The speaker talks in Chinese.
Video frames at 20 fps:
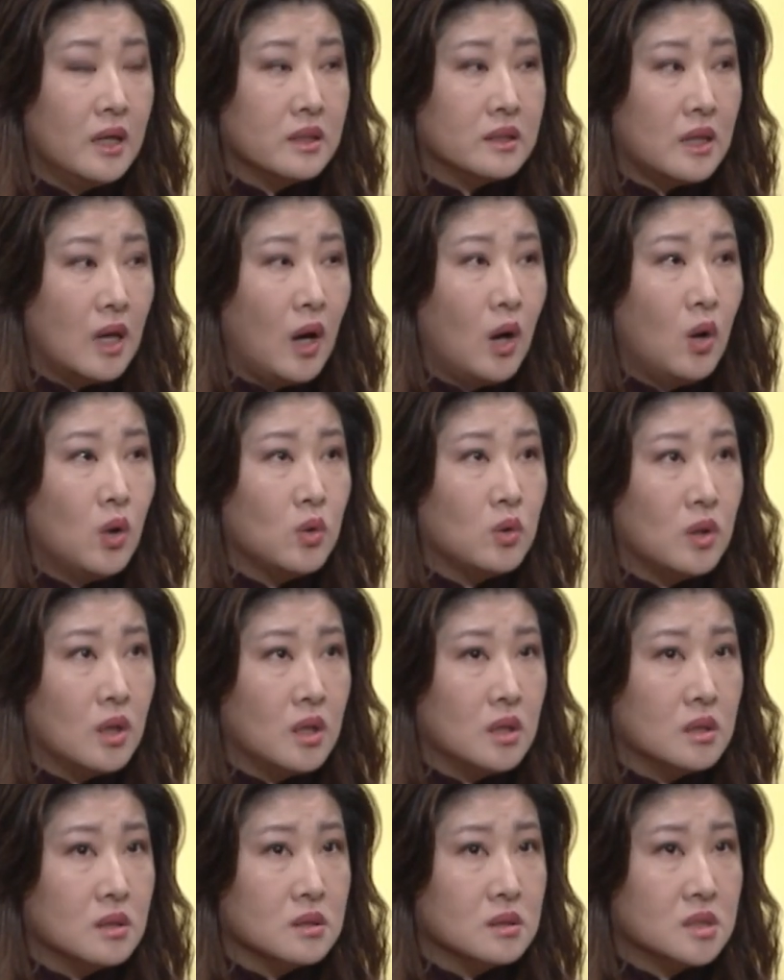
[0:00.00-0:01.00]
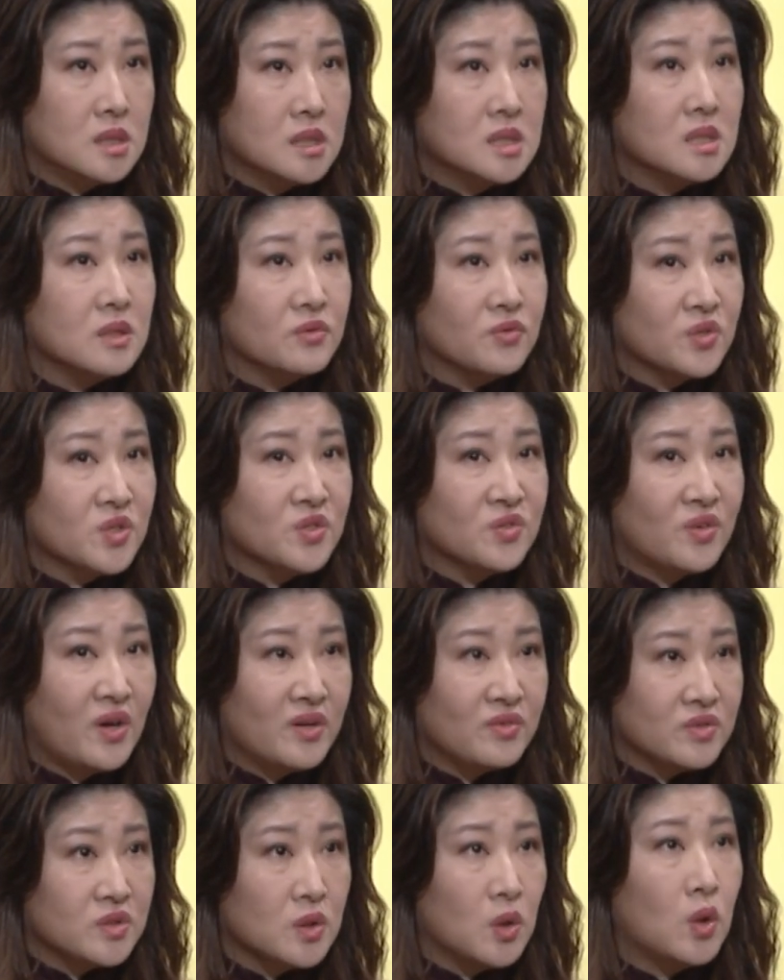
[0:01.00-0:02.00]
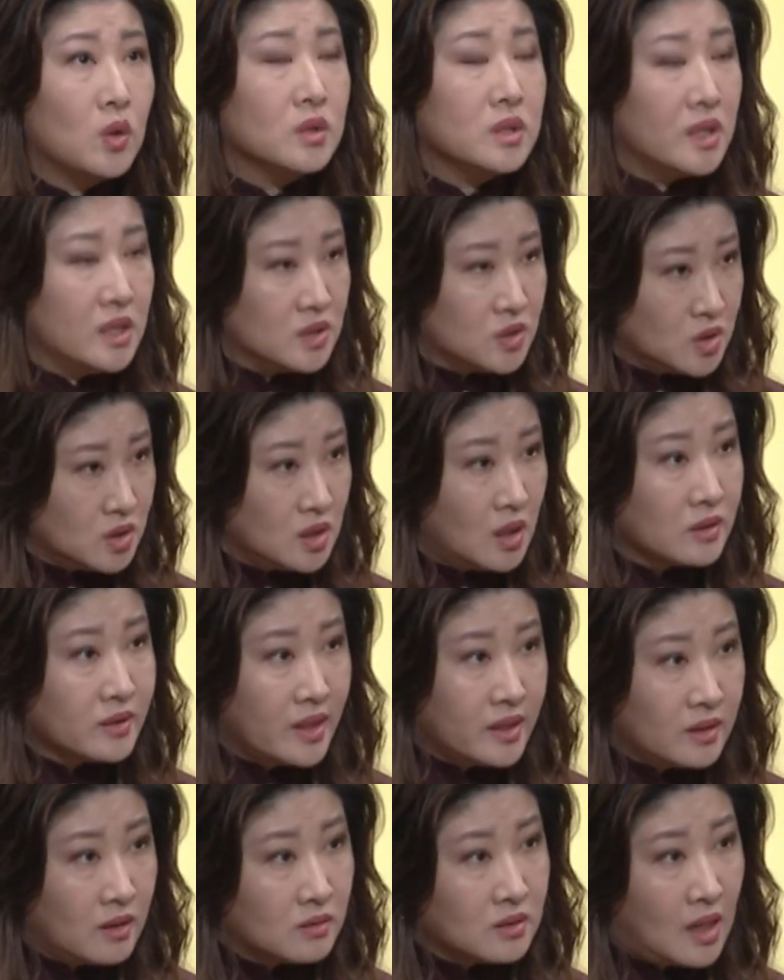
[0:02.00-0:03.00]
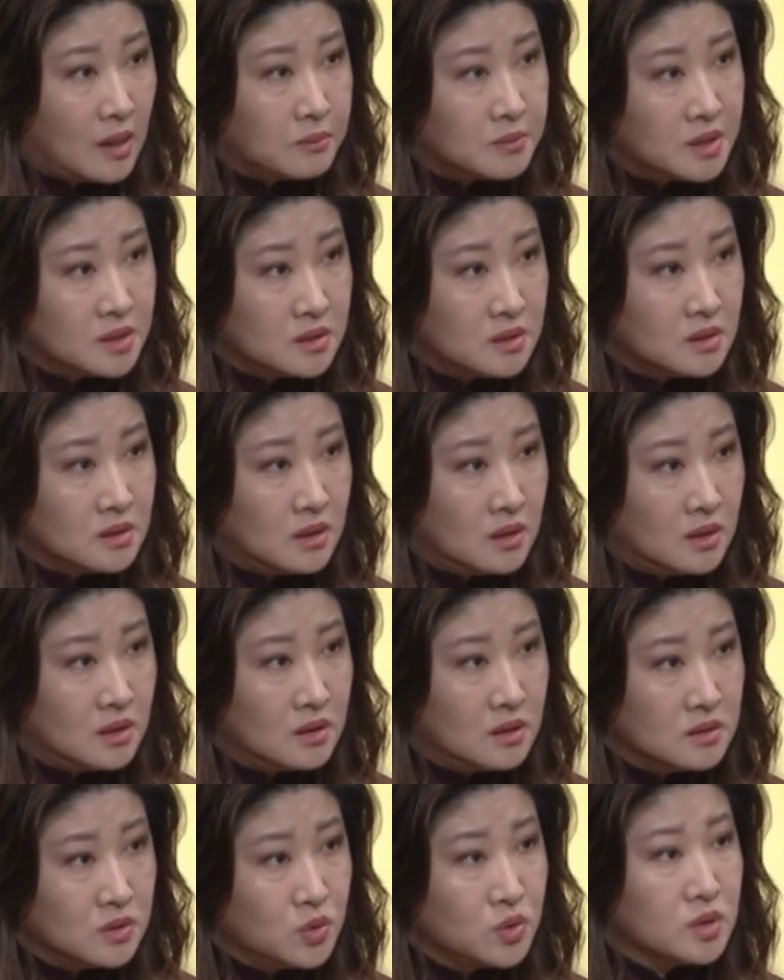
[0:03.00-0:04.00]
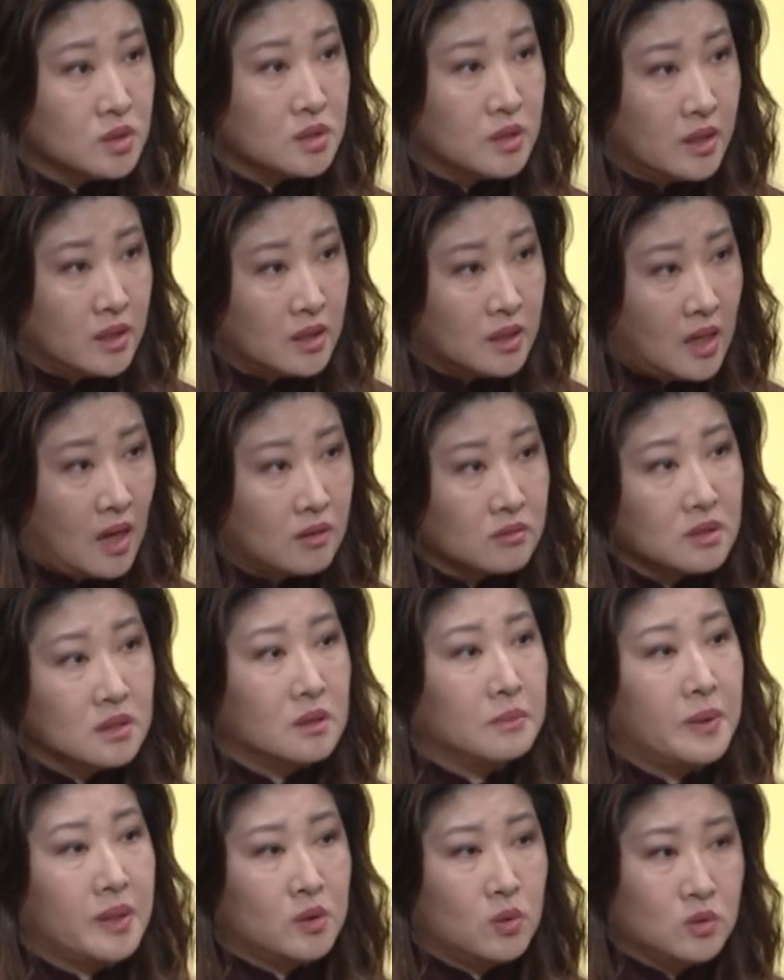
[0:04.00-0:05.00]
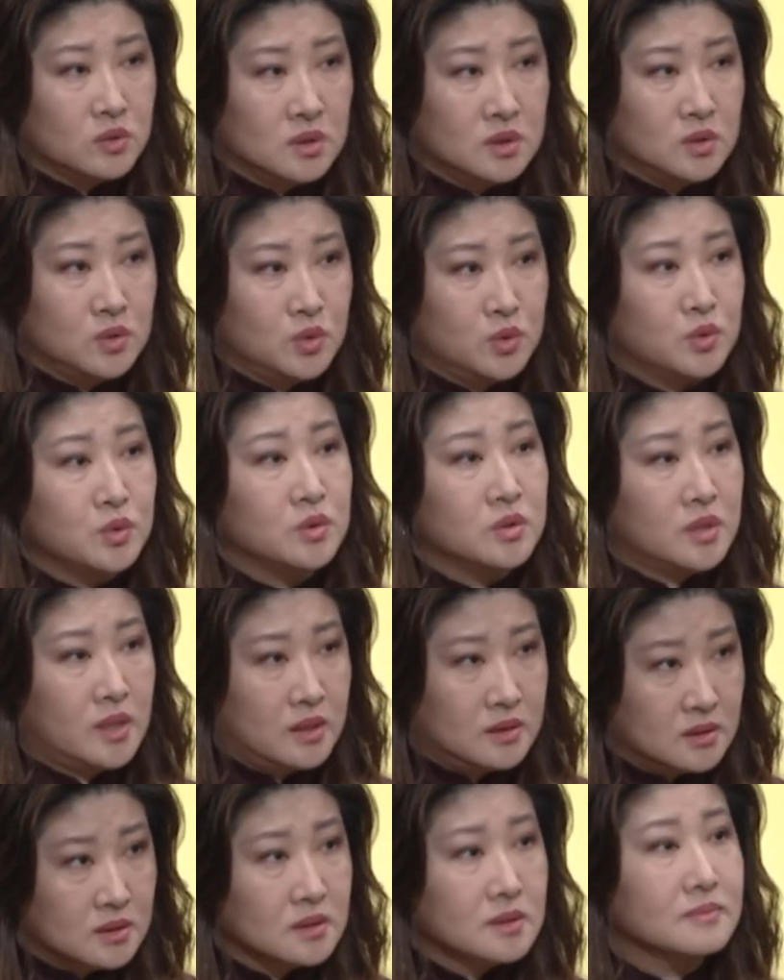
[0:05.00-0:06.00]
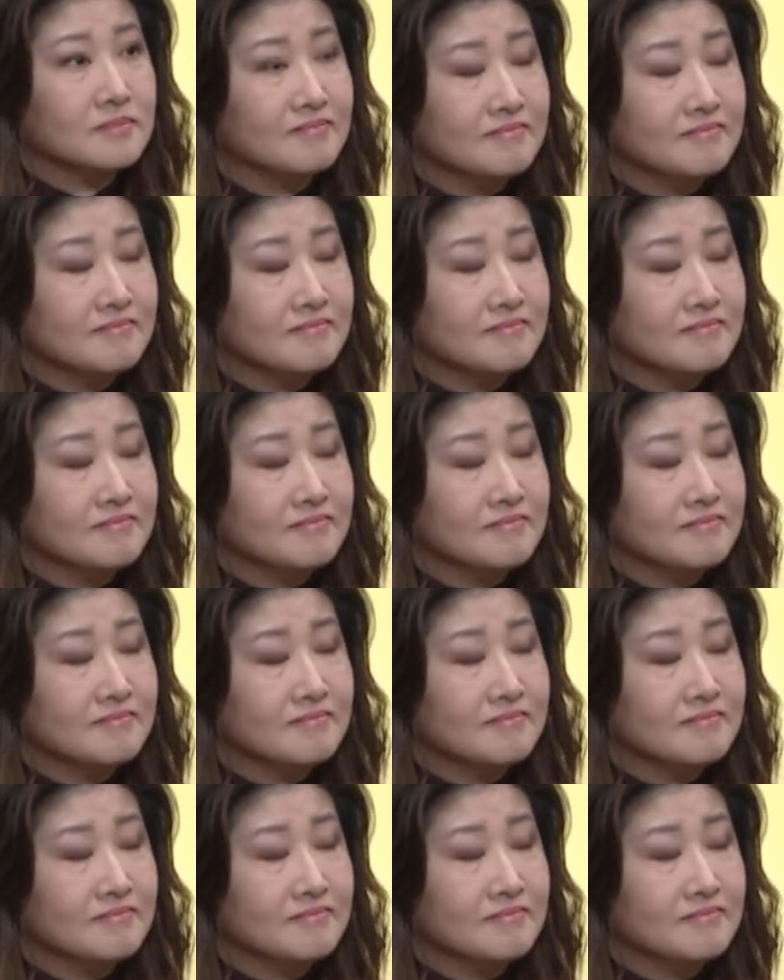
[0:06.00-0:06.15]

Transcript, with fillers: 然后申请 First Five 之后也是要带到他们的就是那个 county 的办公室去这样子。